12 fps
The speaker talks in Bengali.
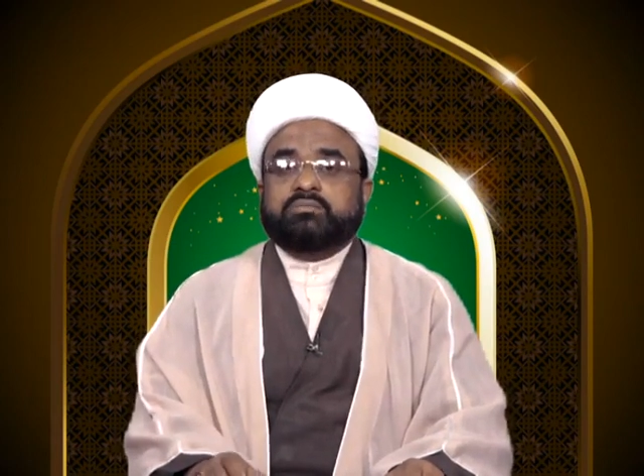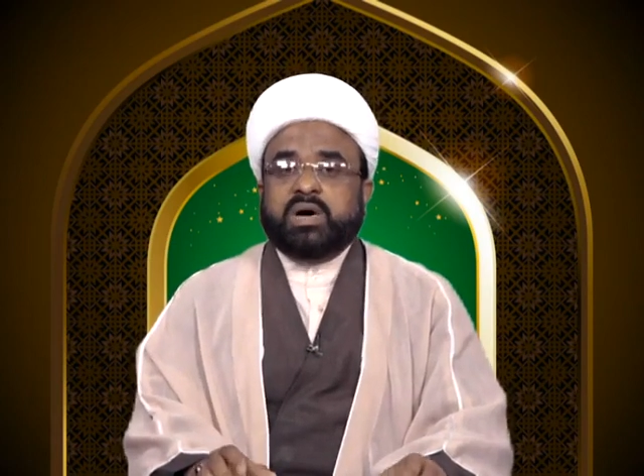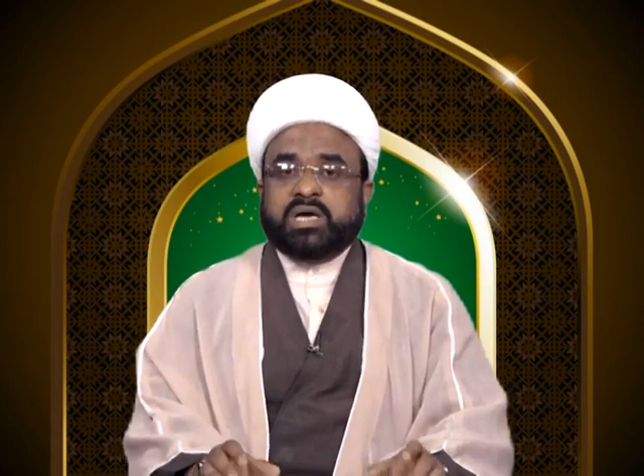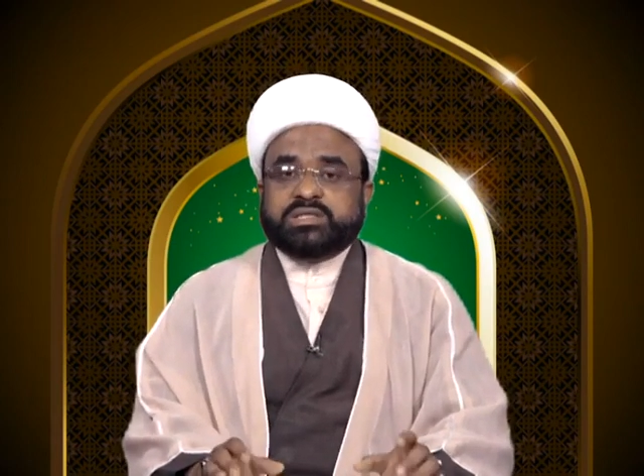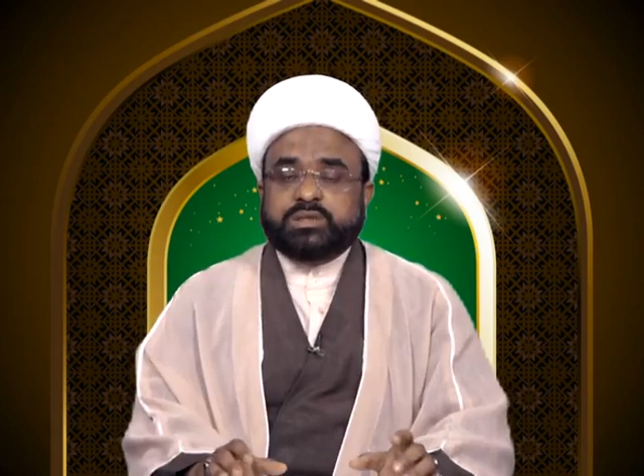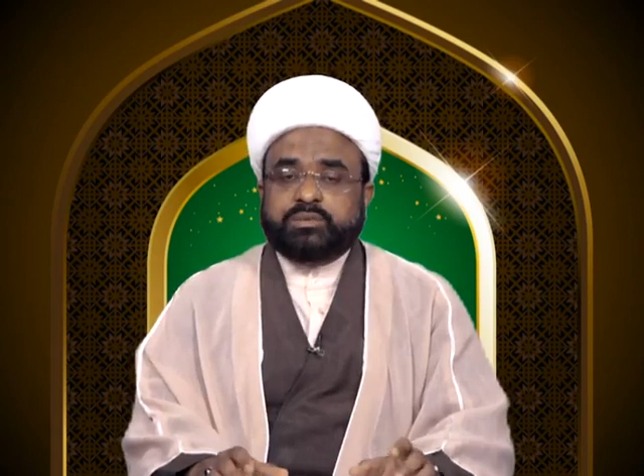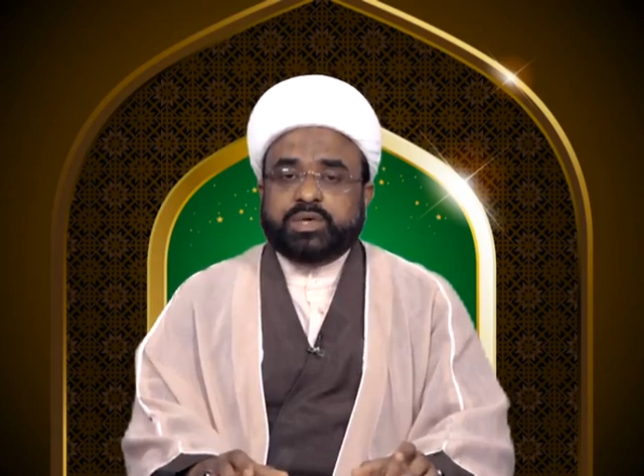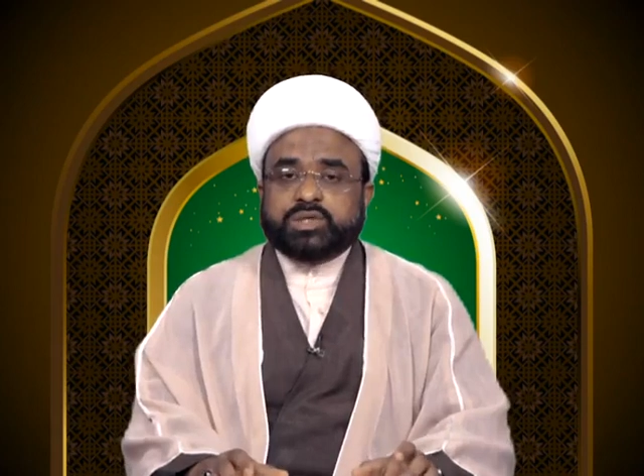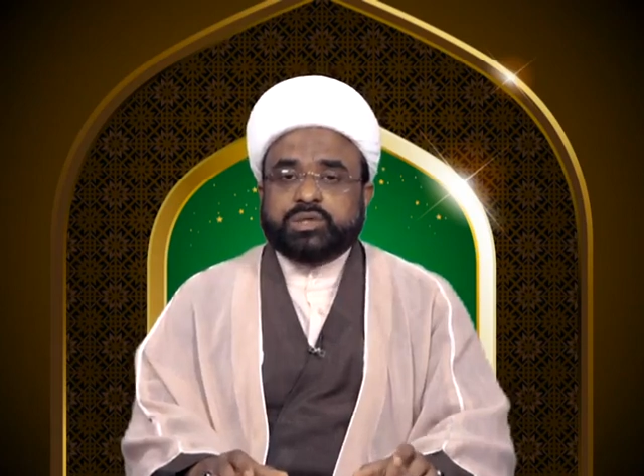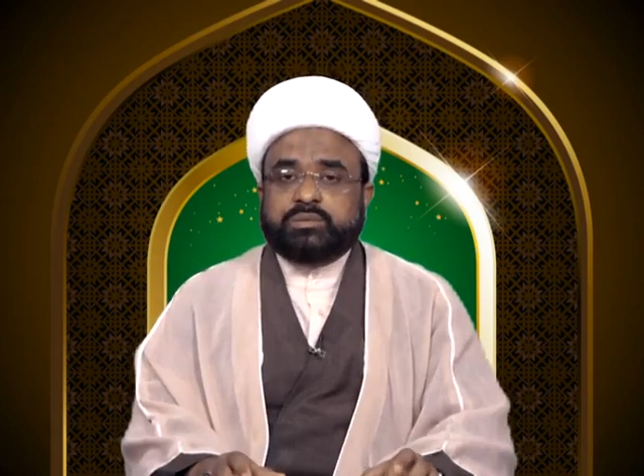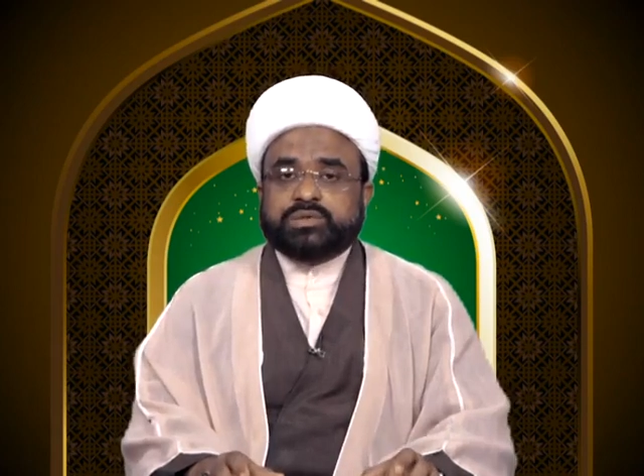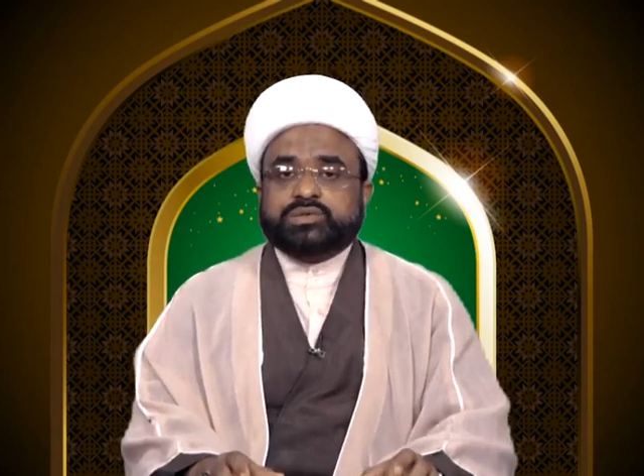বা জীবনের
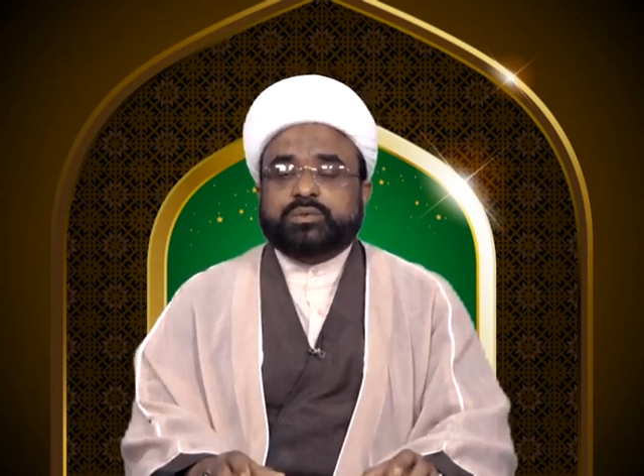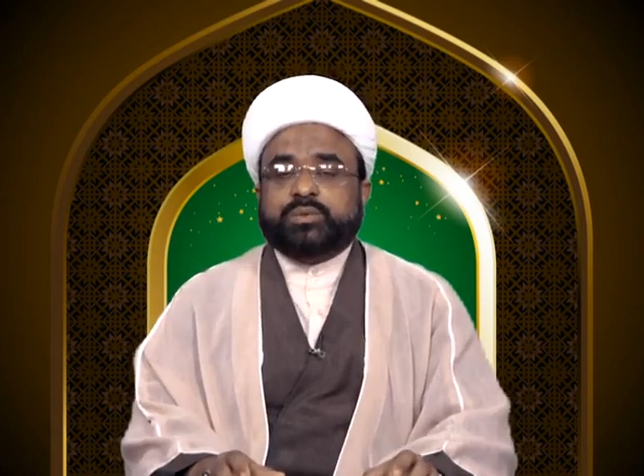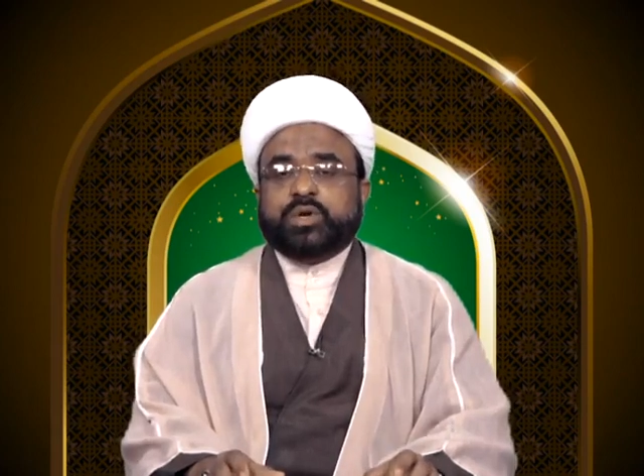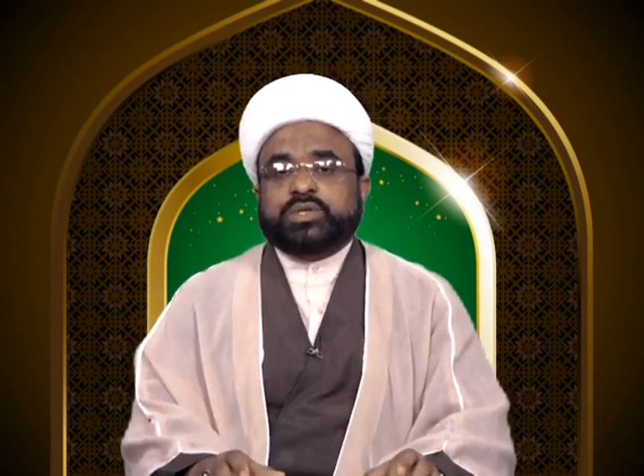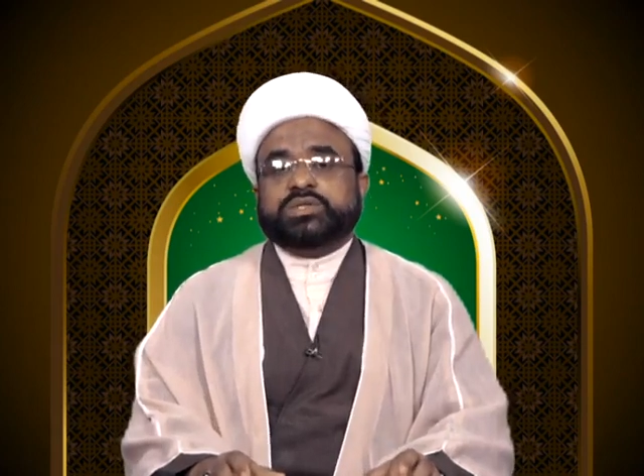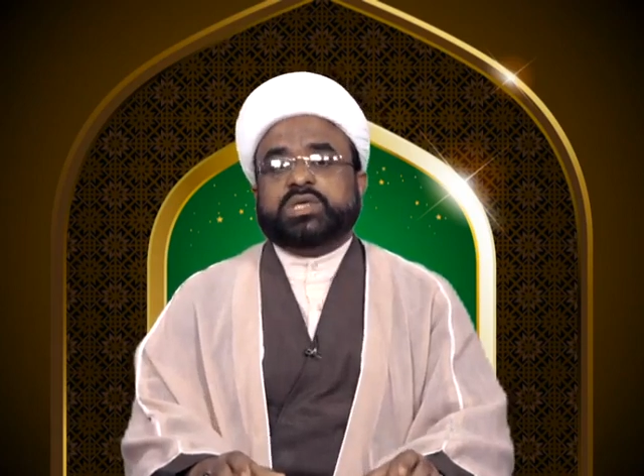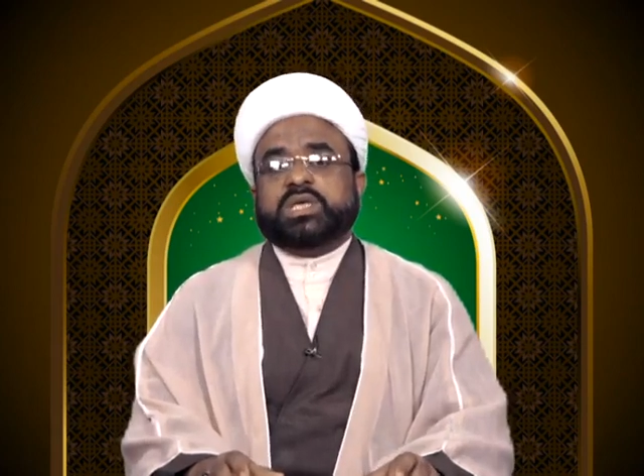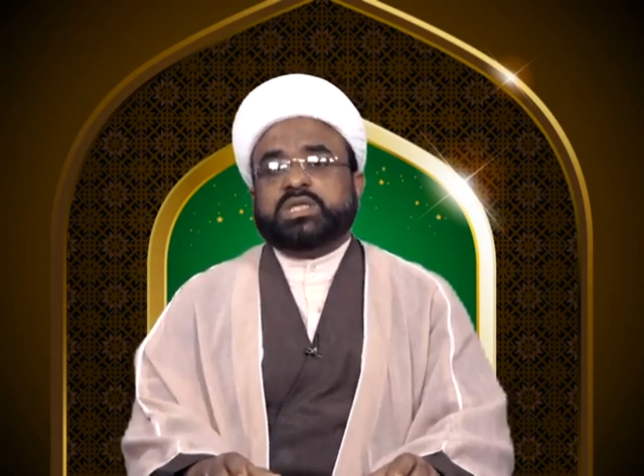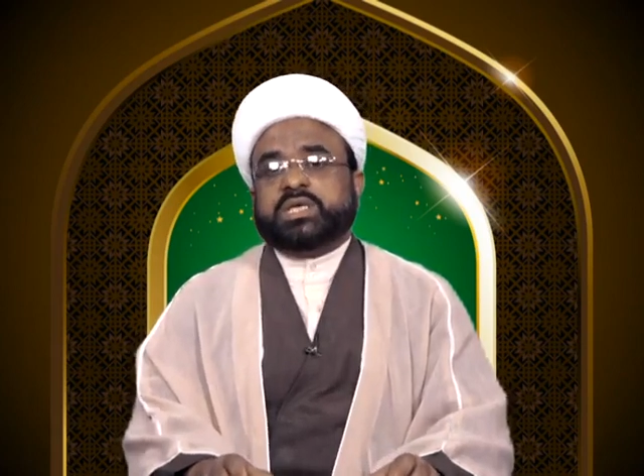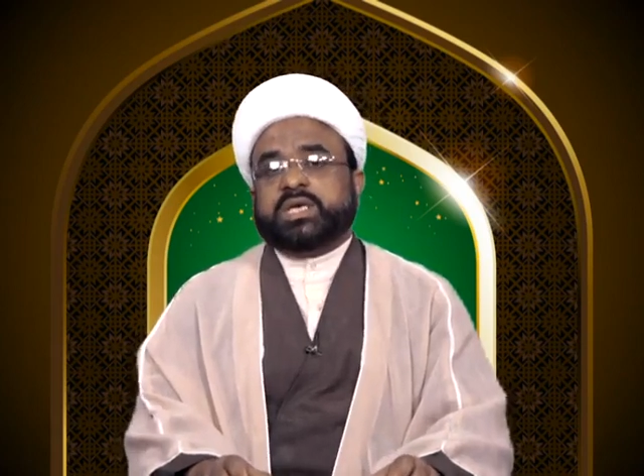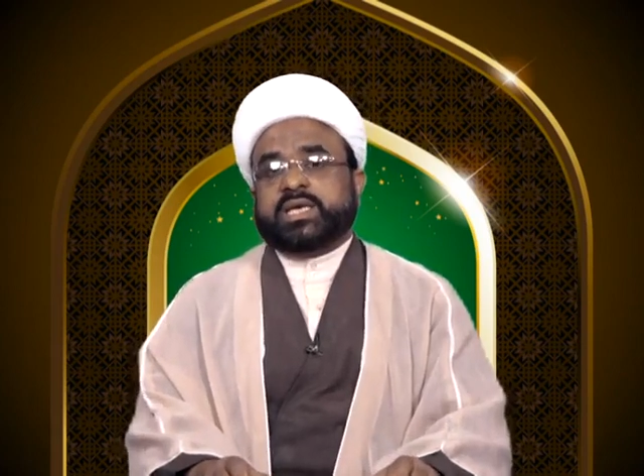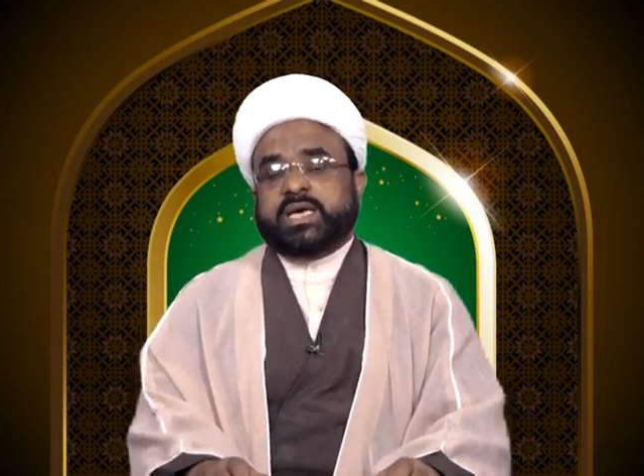সমস্ত প্রয়োজনের
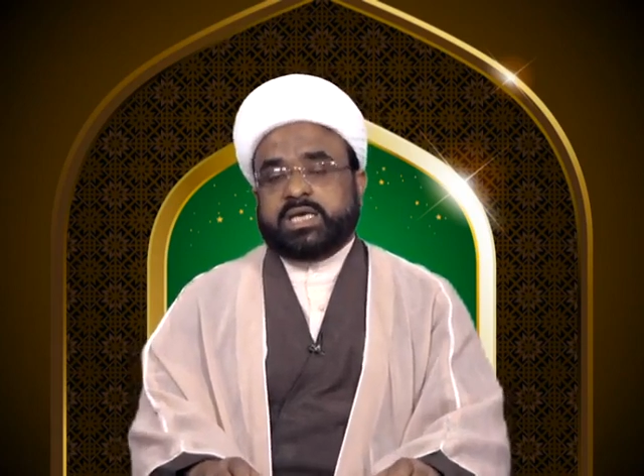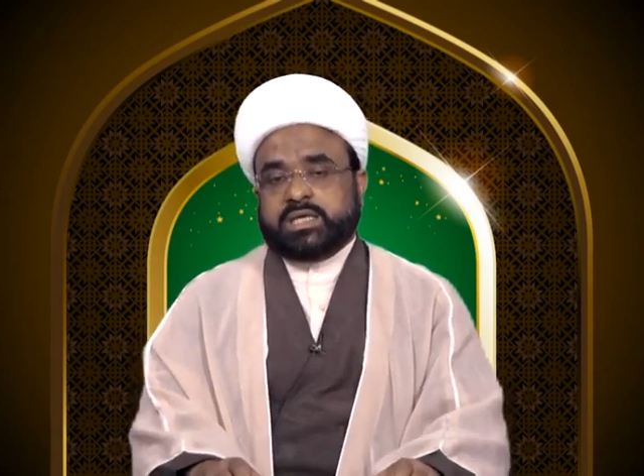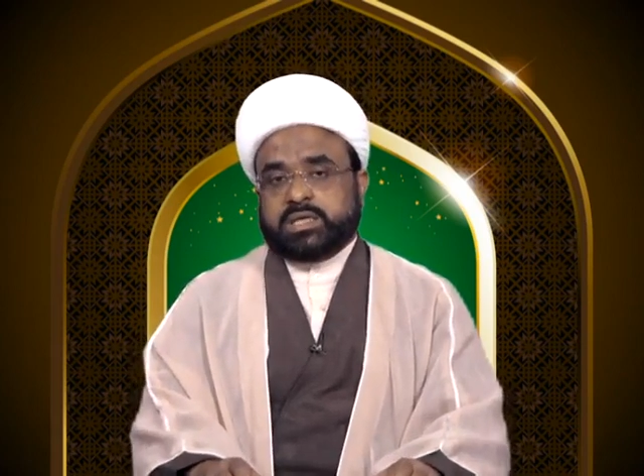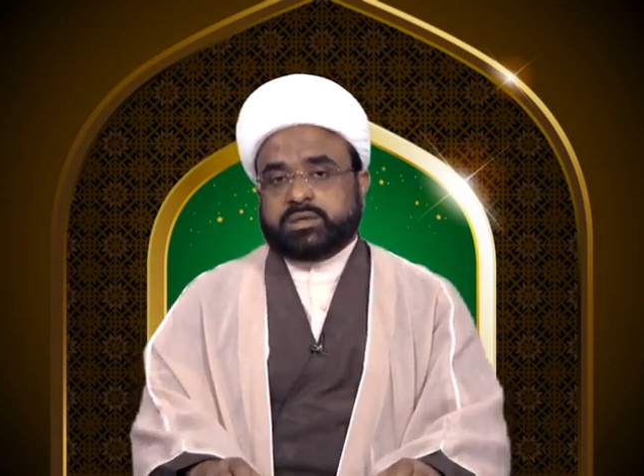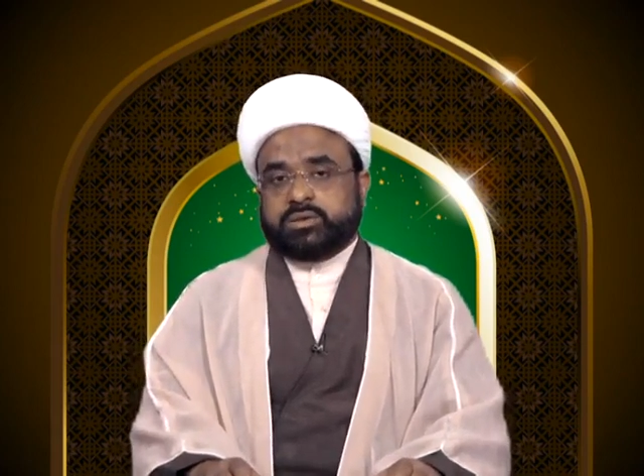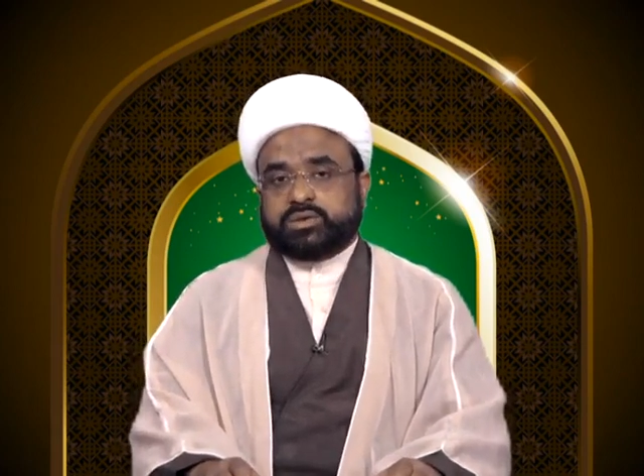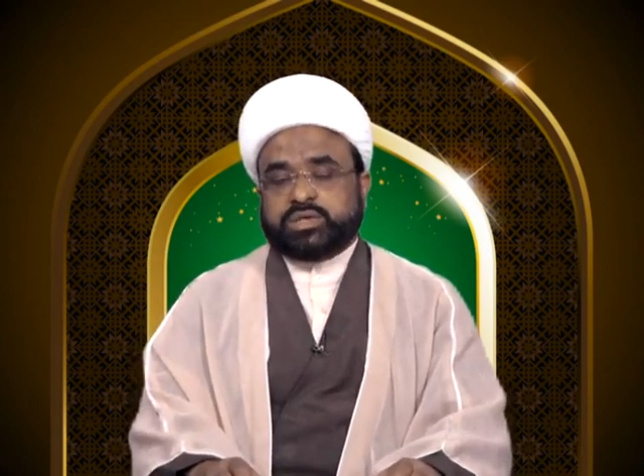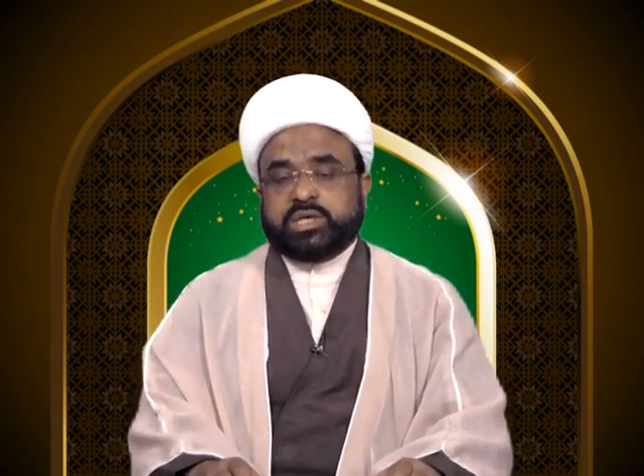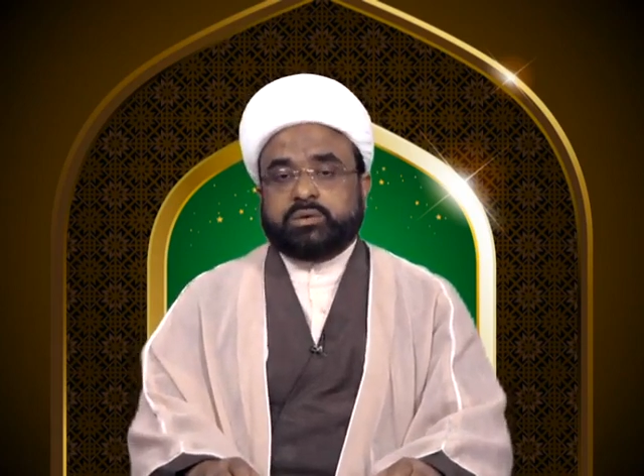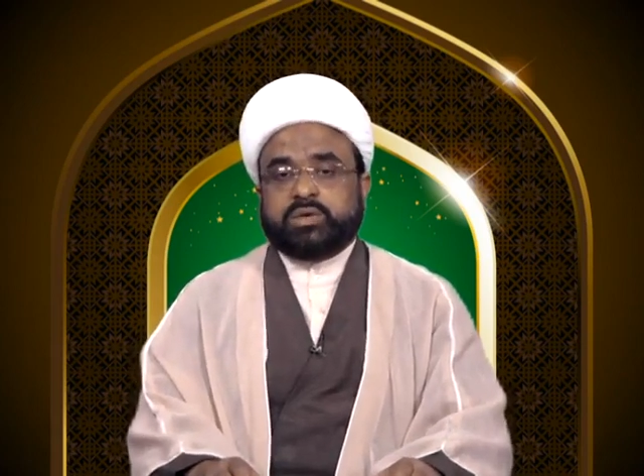দিকে খেয়াল রাখো তা